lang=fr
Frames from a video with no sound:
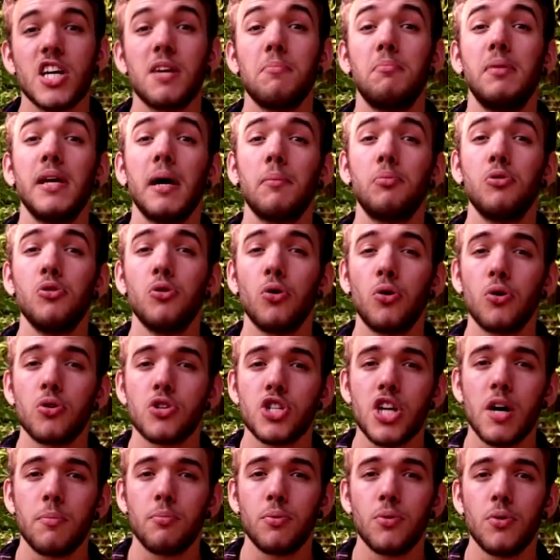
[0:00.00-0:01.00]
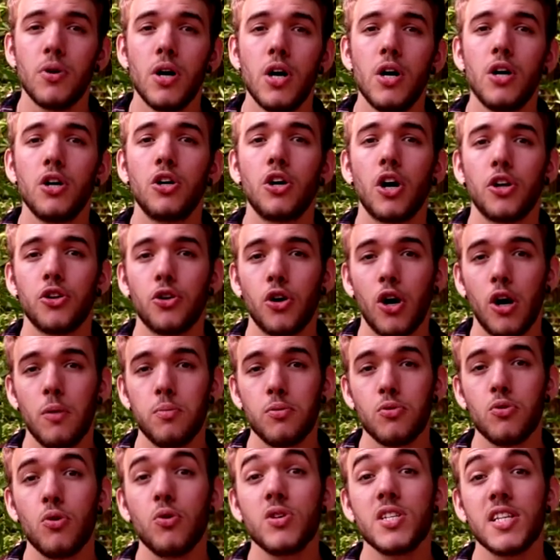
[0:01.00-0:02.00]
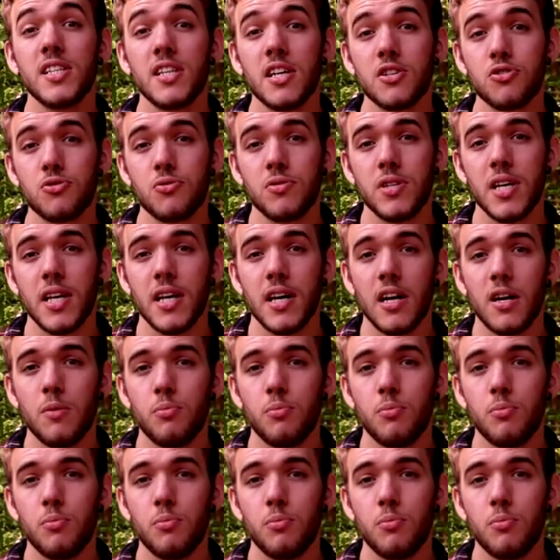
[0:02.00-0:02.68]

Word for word: est bien plus long au Japon qu'en Europe ou aux États-Unis,